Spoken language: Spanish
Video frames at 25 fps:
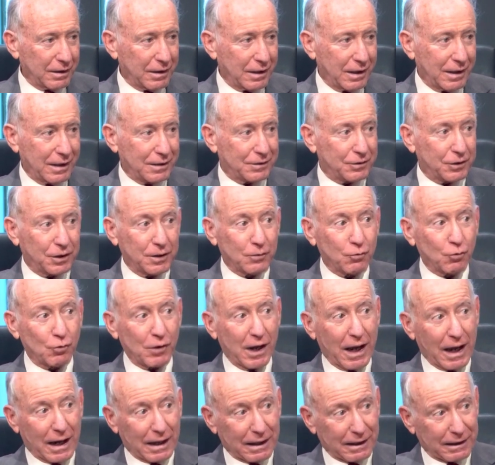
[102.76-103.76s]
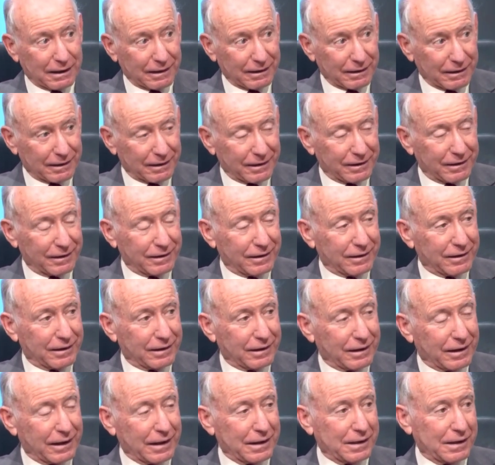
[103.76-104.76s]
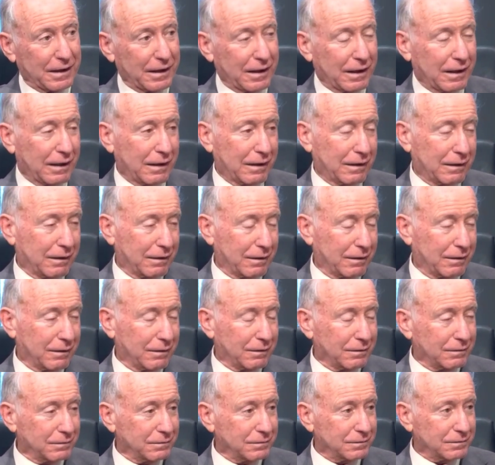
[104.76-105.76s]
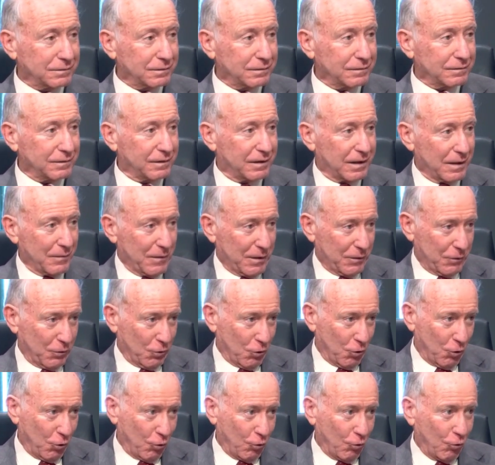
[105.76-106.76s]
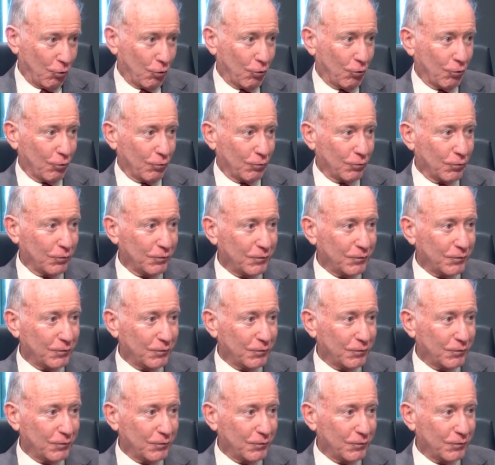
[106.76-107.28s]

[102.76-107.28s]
el tribunal en el que me dio